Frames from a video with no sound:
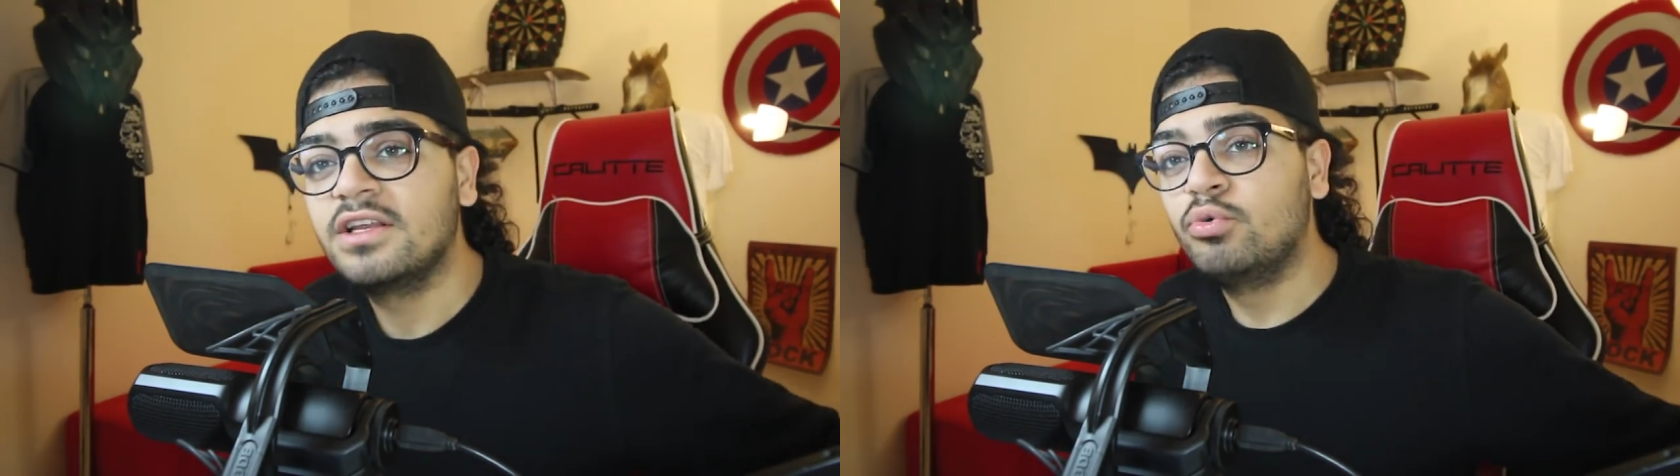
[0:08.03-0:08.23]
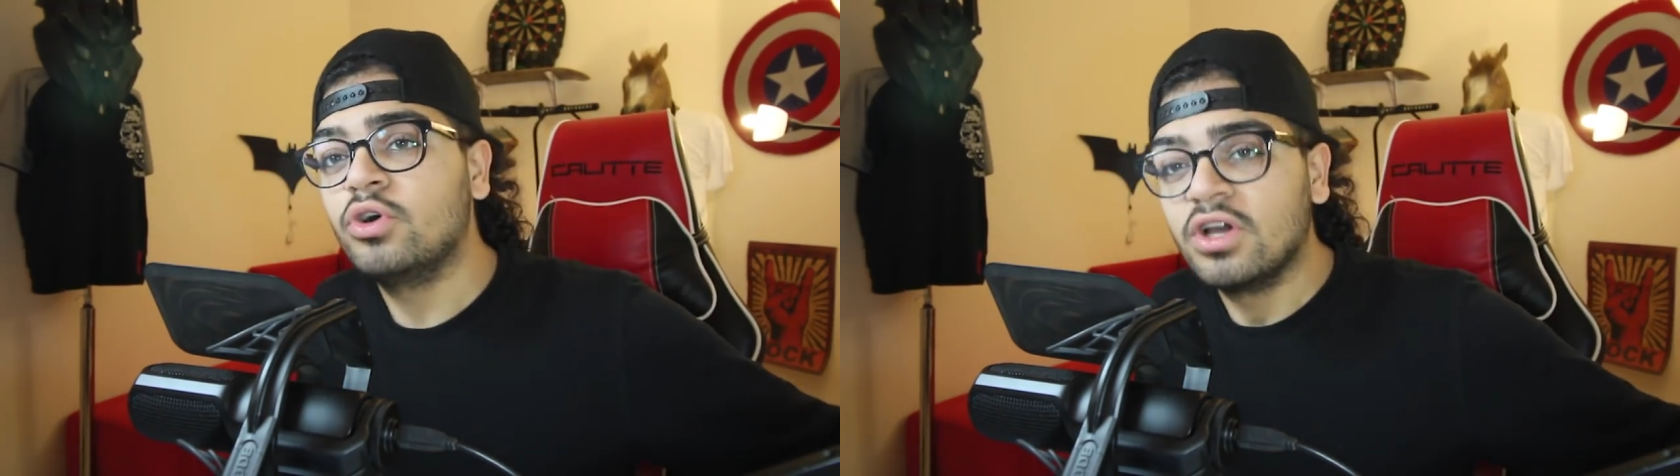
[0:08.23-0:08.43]

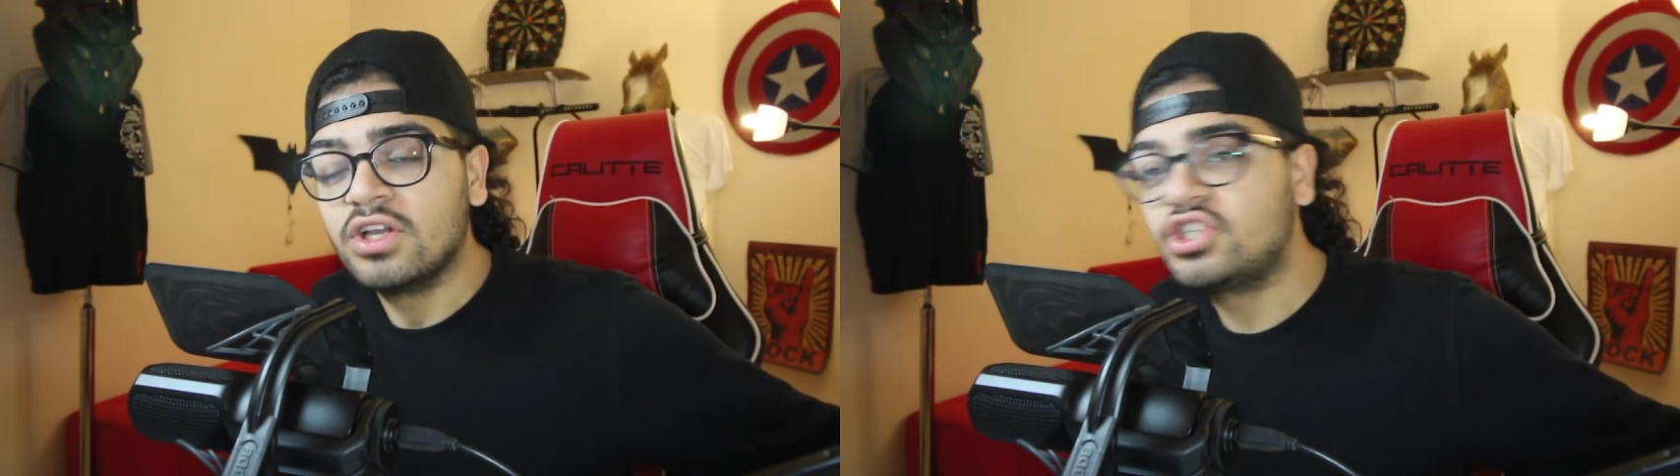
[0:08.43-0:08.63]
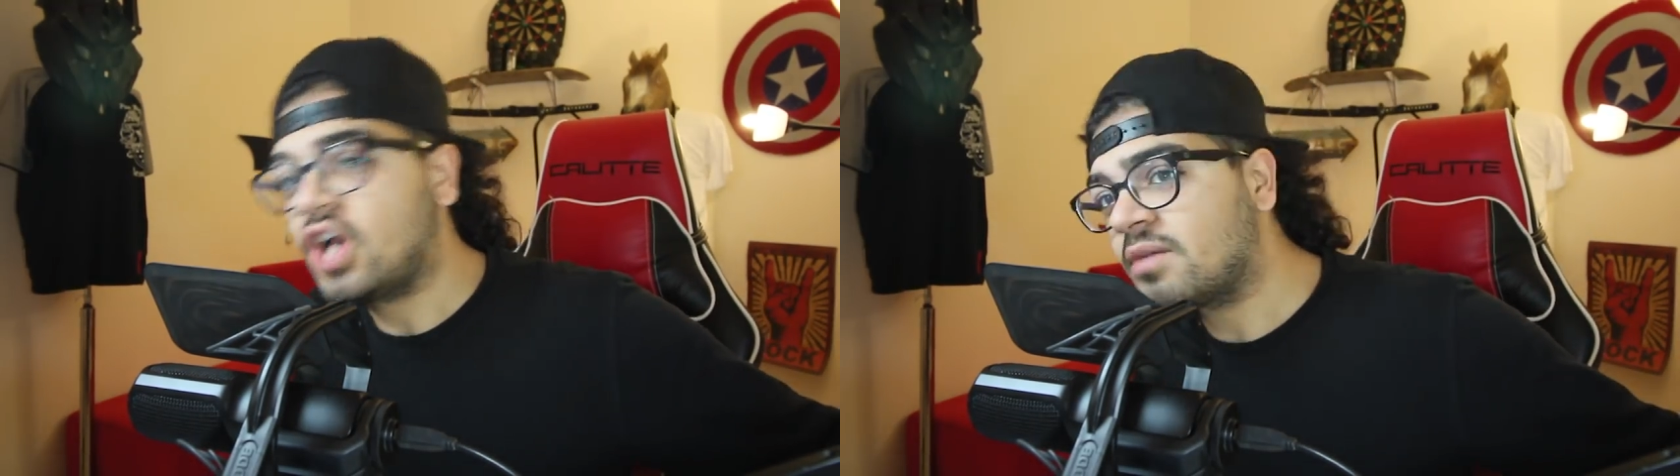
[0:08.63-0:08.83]
Bu
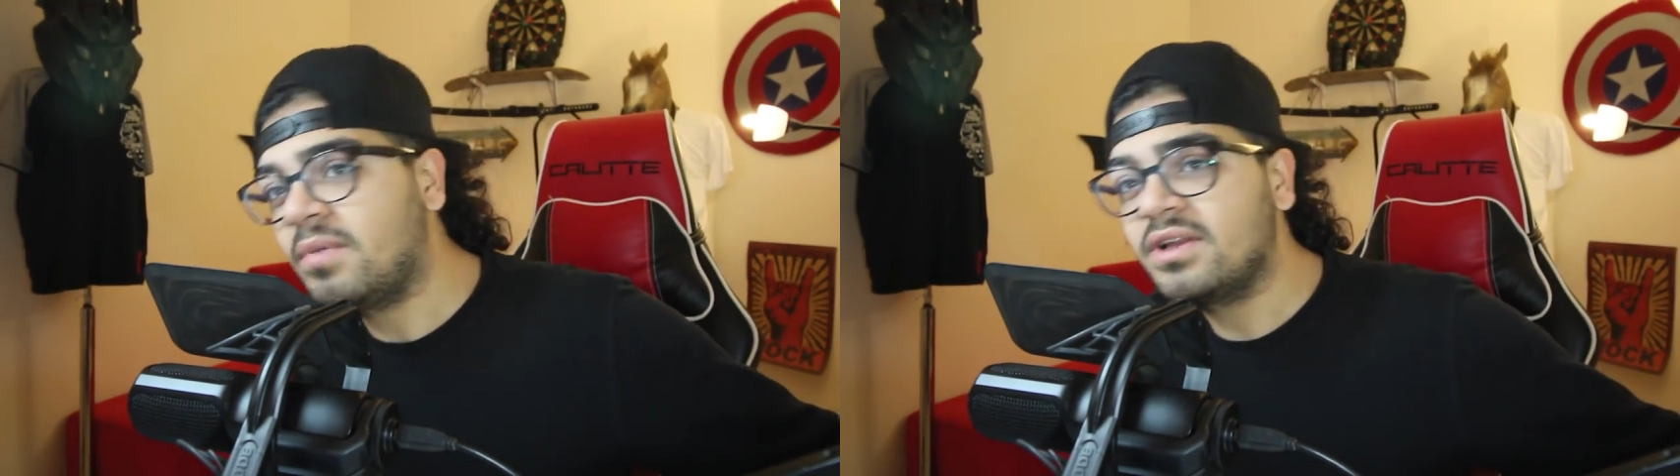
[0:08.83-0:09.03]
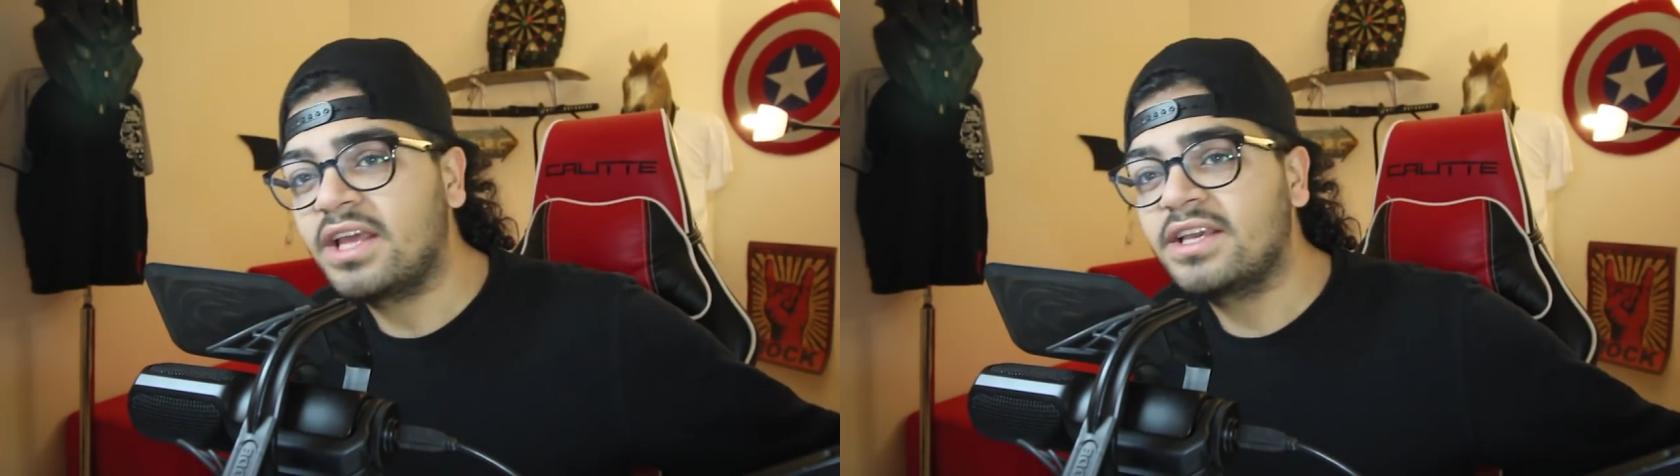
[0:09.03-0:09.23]

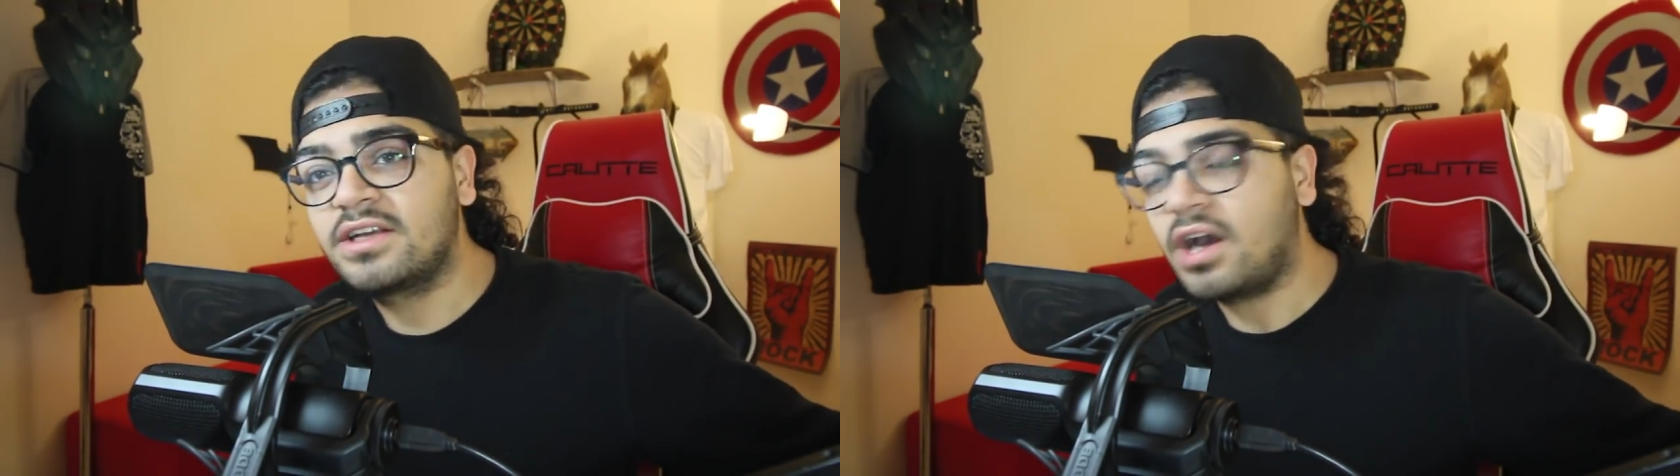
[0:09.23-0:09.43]
çakman ay